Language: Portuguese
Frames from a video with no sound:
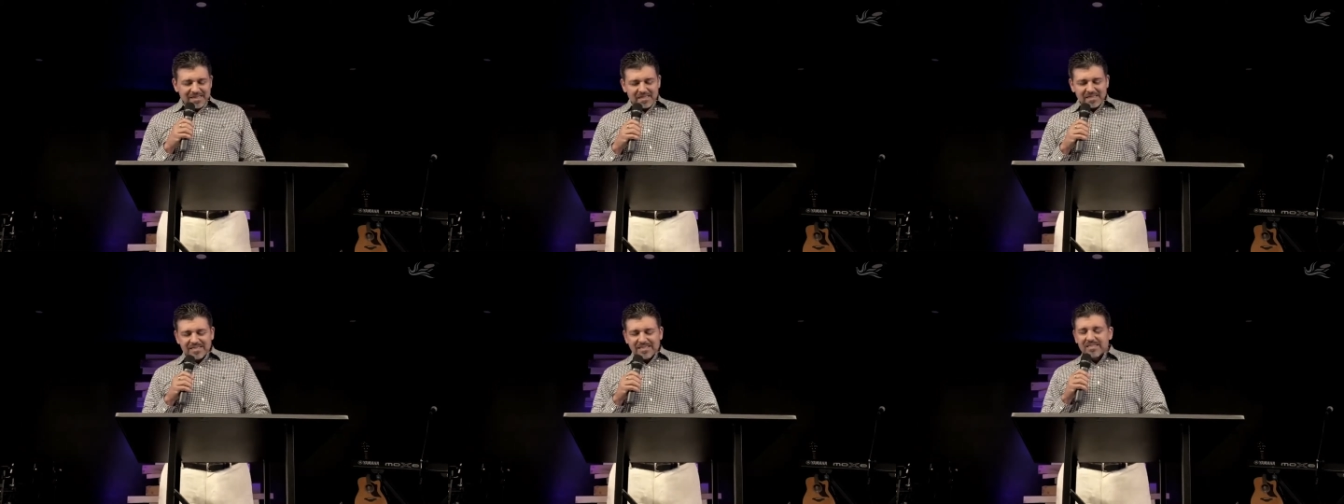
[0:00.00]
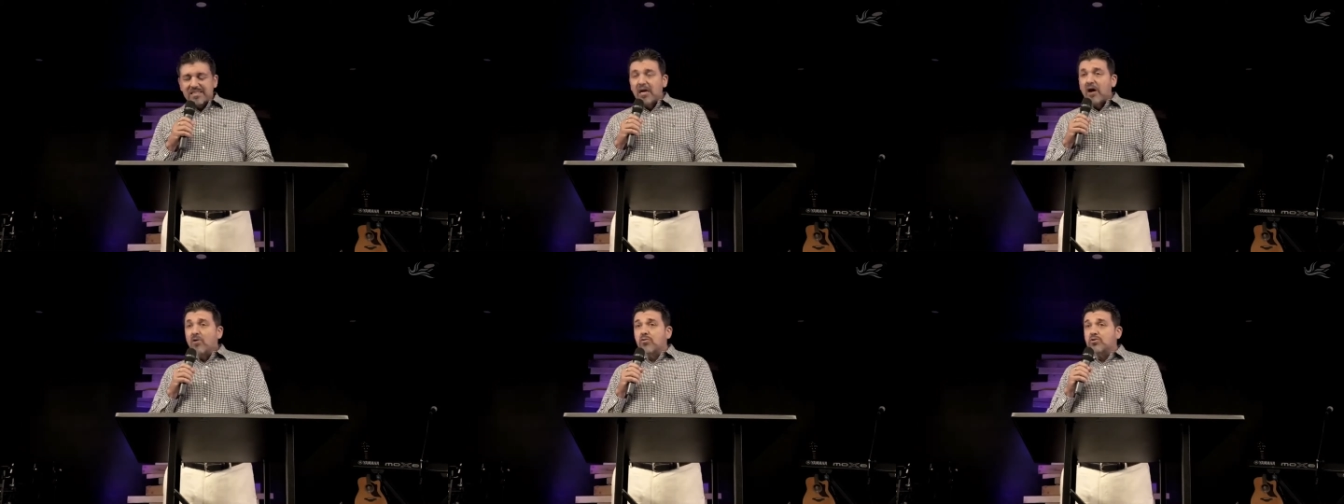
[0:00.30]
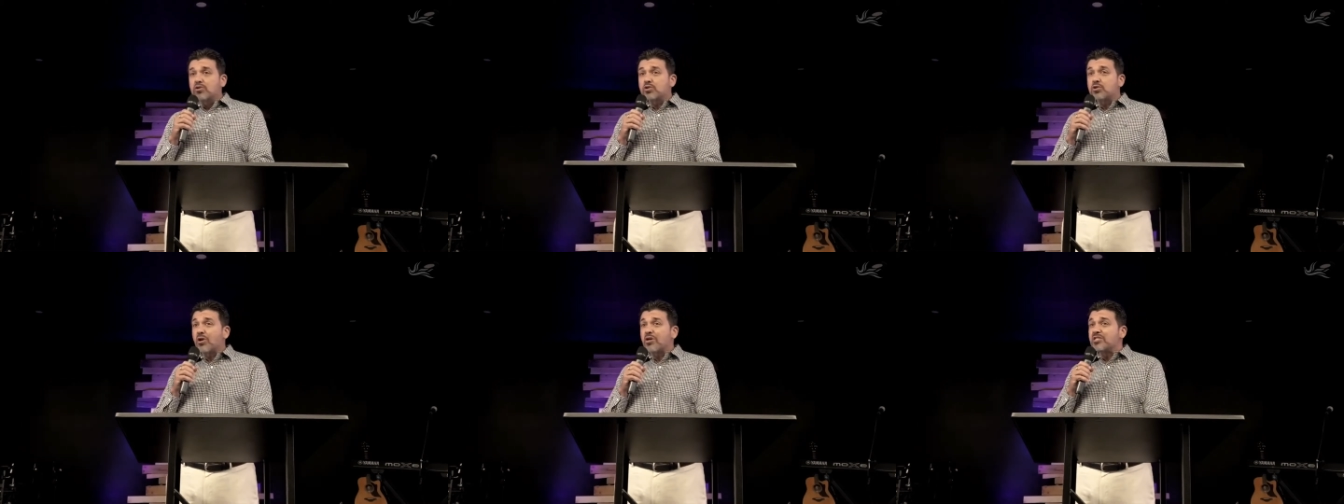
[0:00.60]
ele: disse,
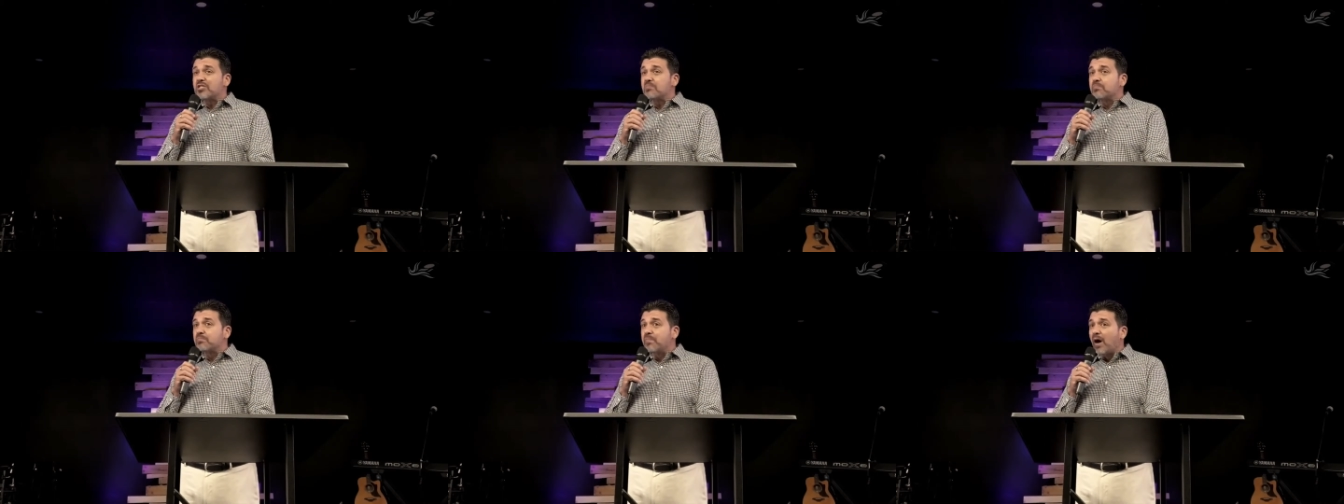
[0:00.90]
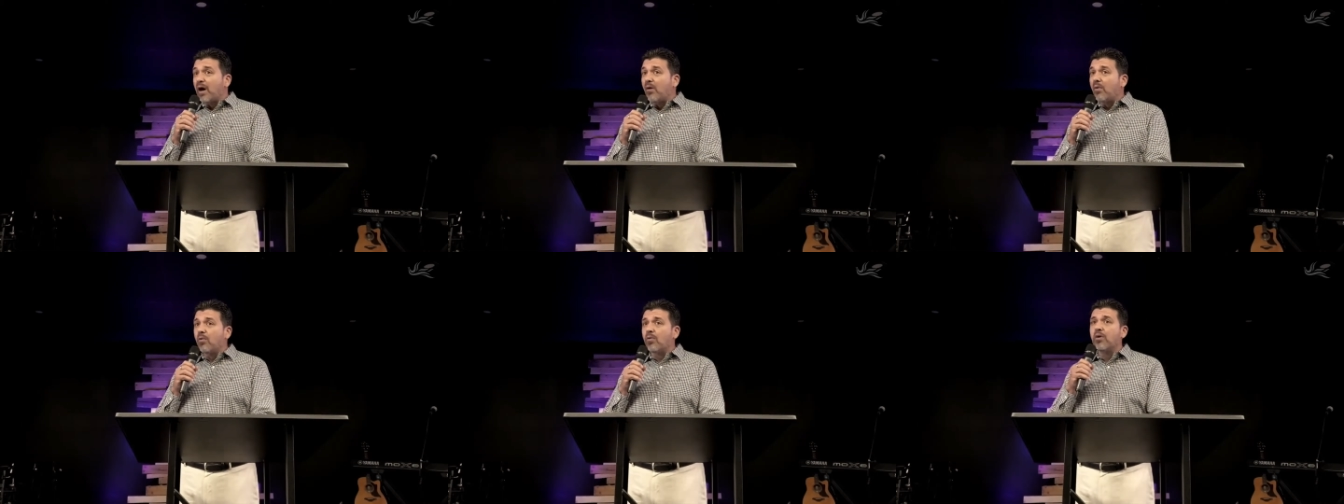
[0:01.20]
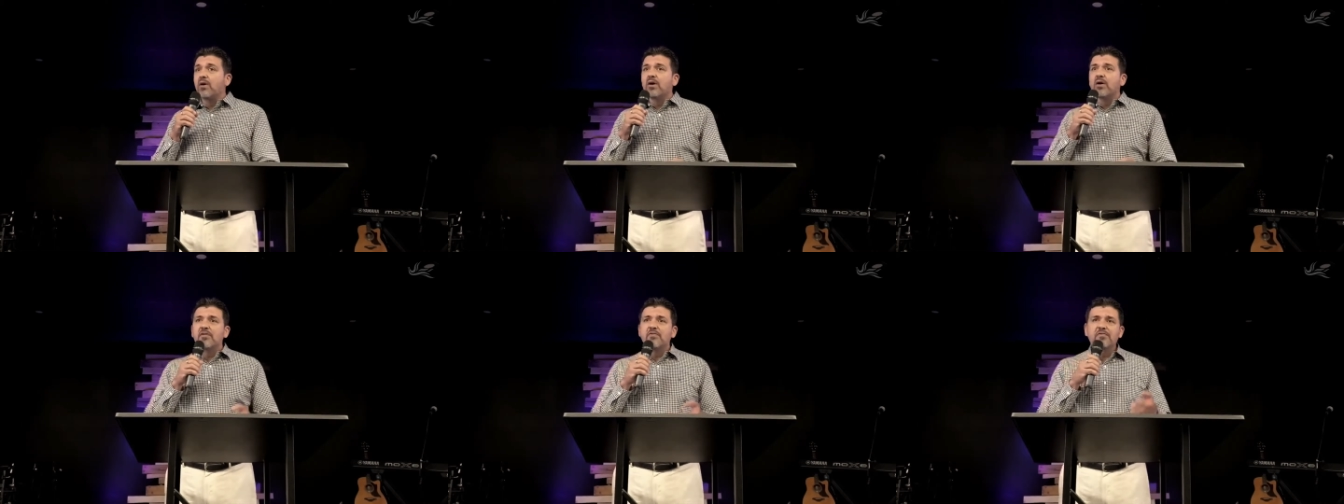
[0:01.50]
não só de
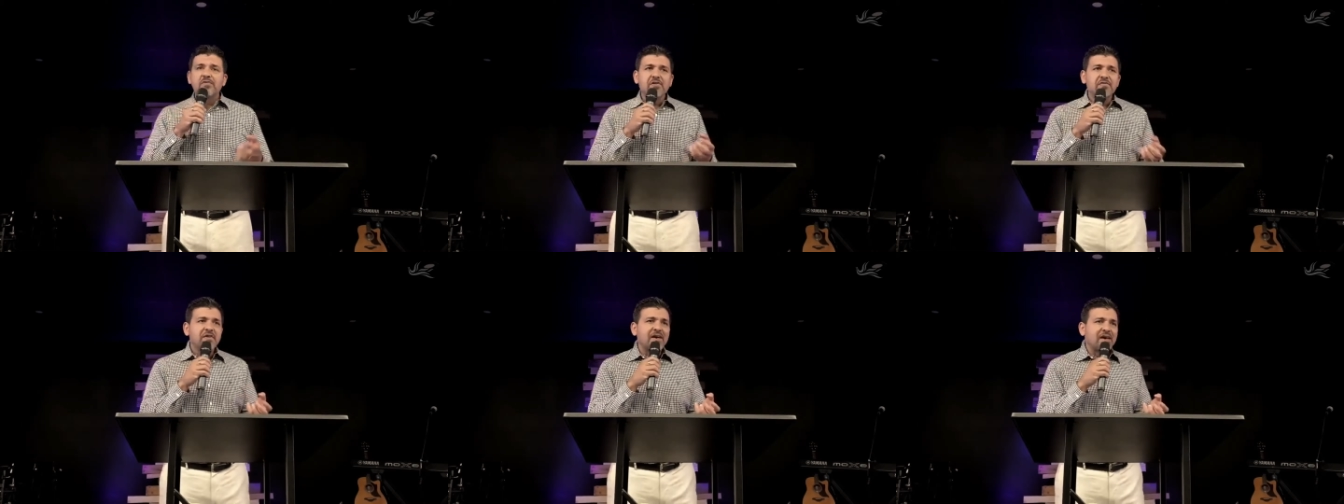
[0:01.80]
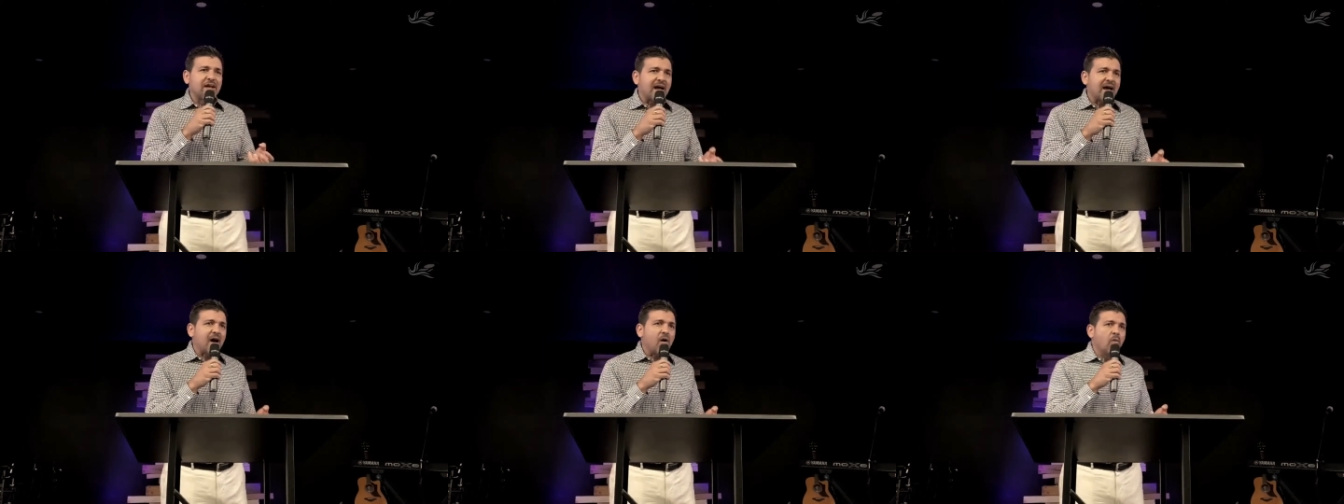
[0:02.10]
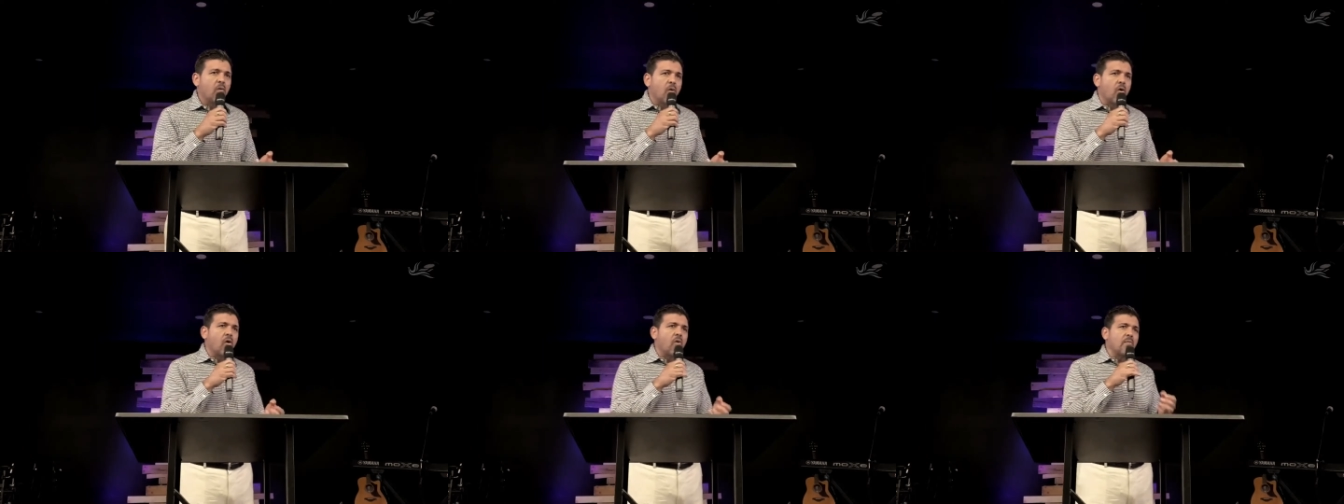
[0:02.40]
pão
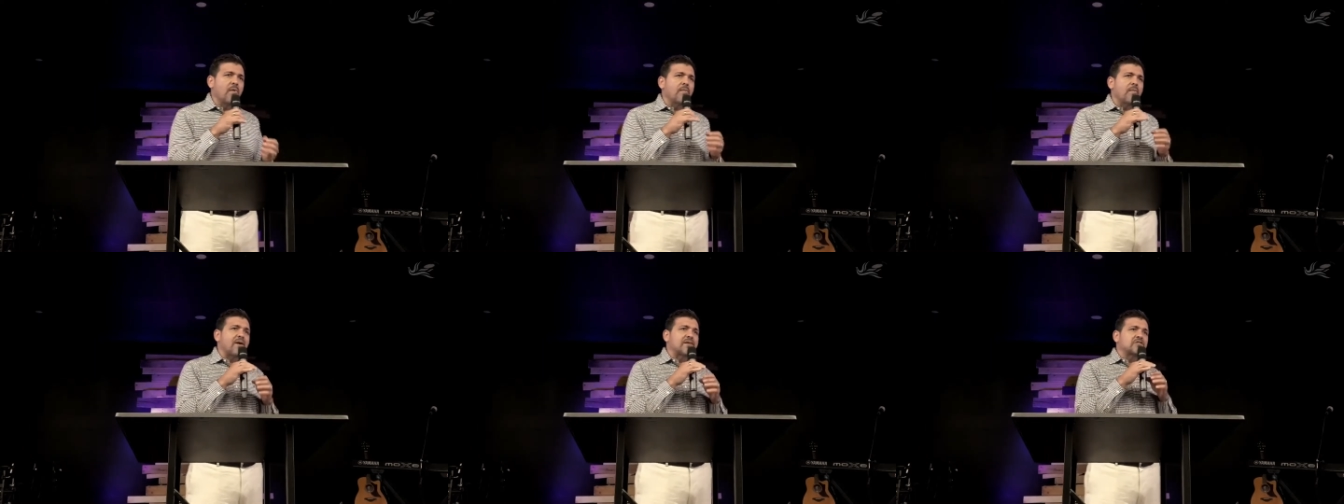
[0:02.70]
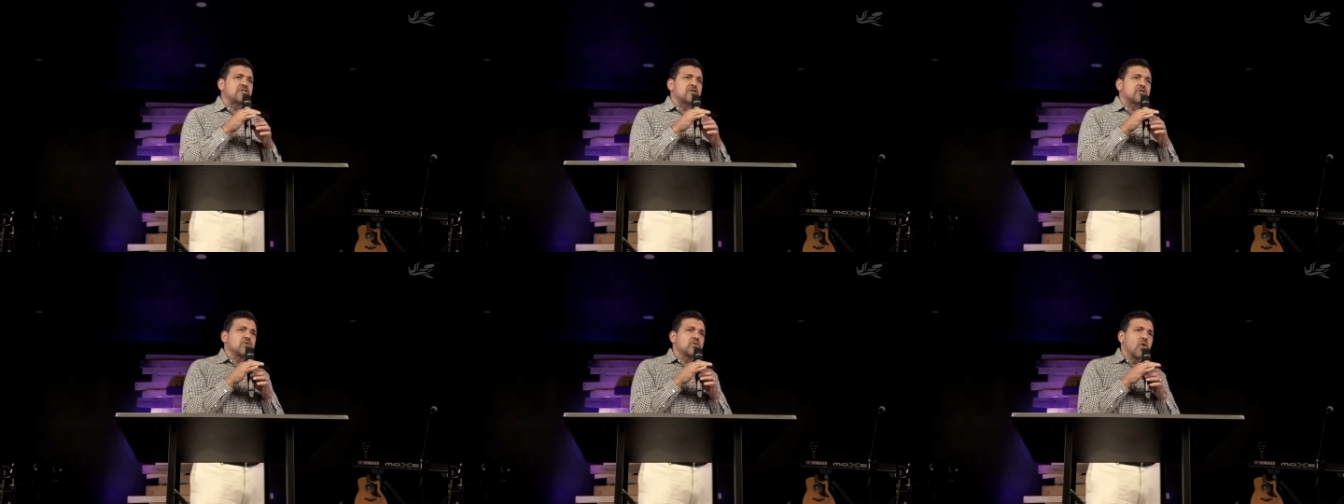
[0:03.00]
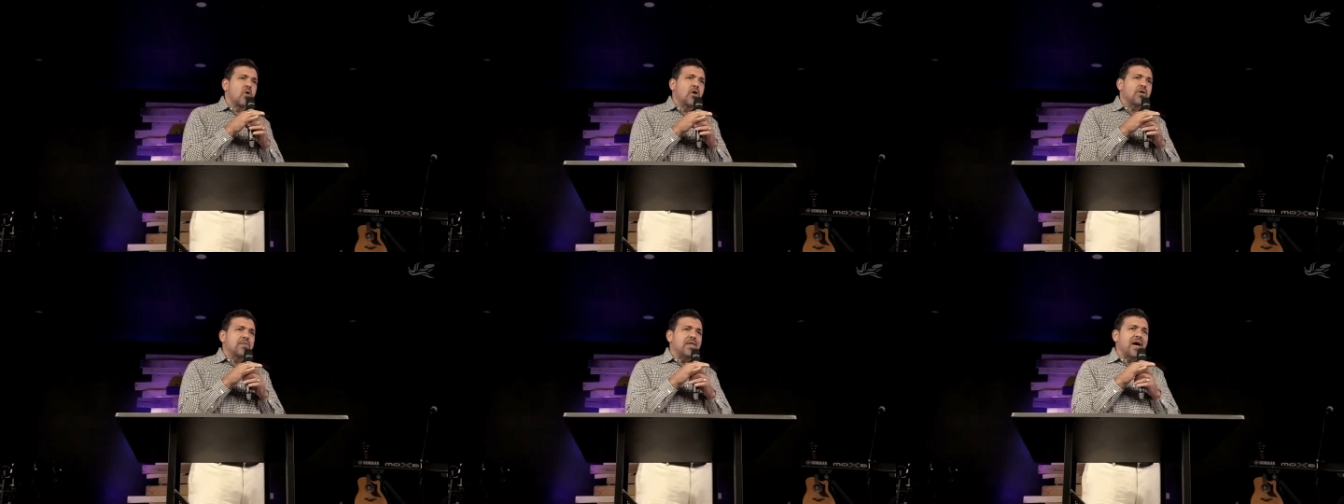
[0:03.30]
viverá o homem, mas de
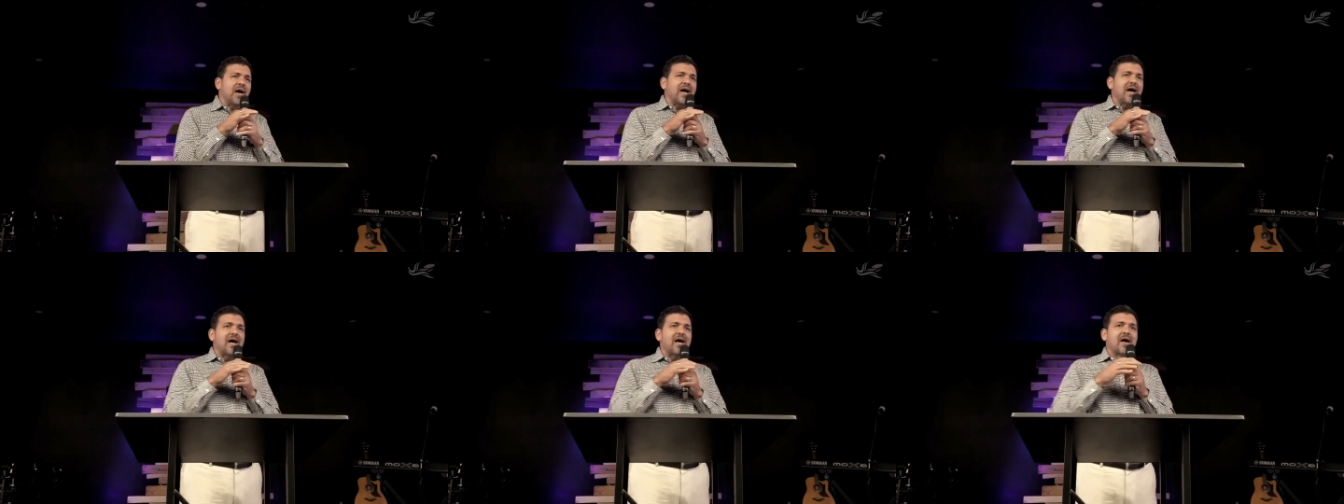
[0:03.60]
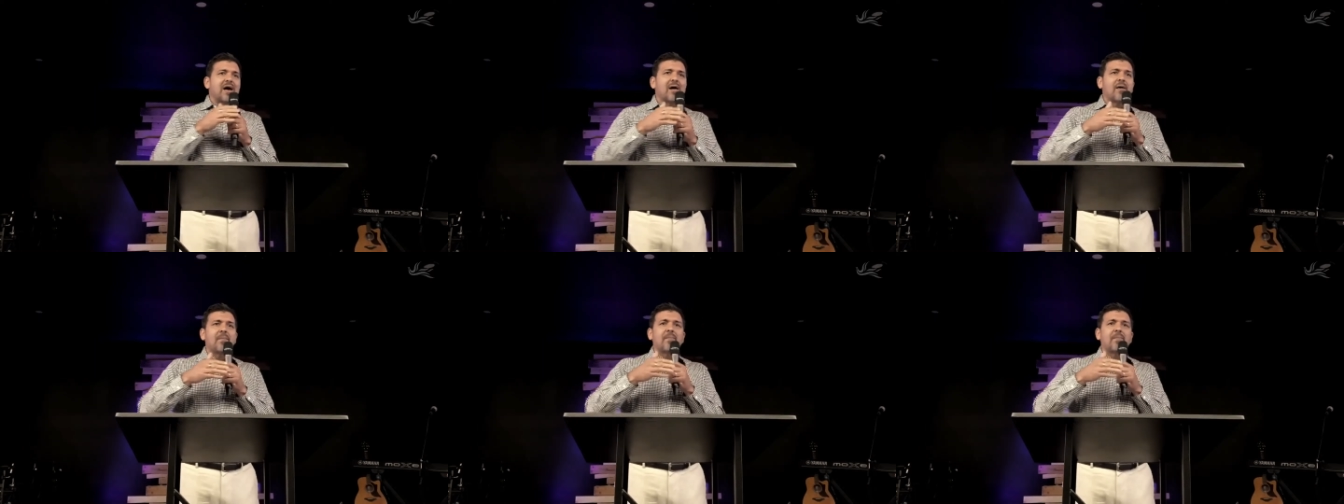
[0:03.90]
toda